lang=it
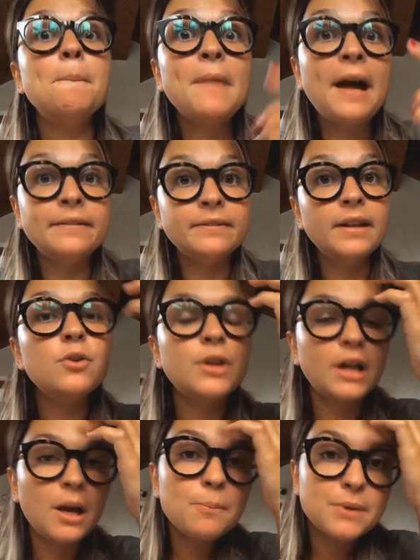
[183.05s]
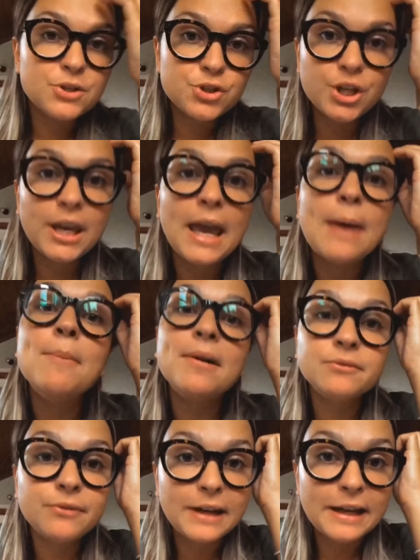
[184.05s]
Dante allora capisce che è
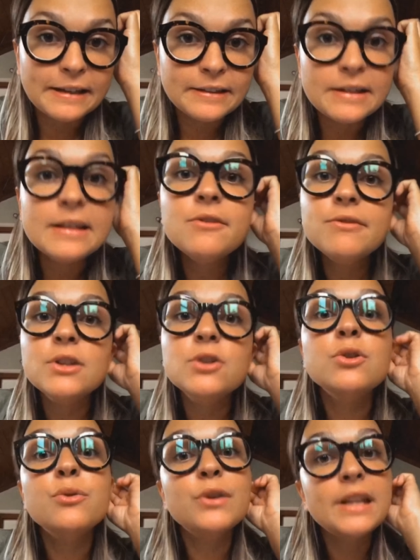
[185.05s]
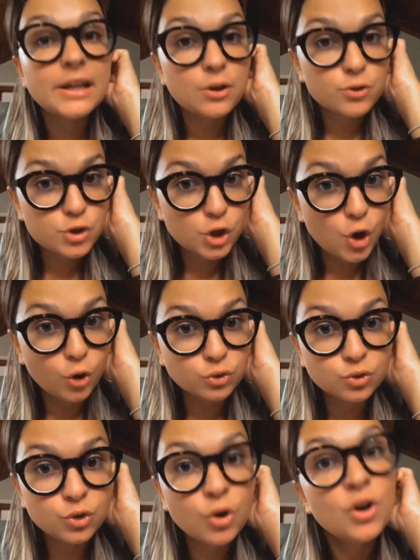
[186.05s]
Manfredi, il figlio di Federico
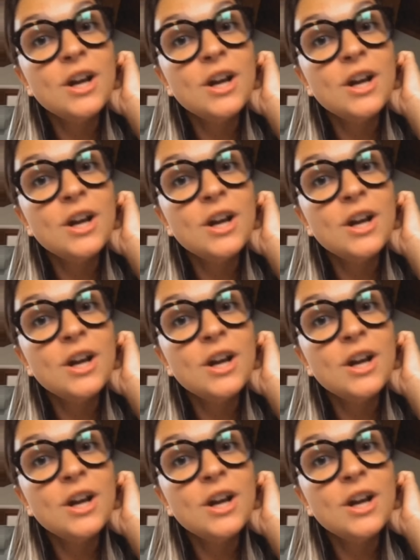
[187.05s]
II,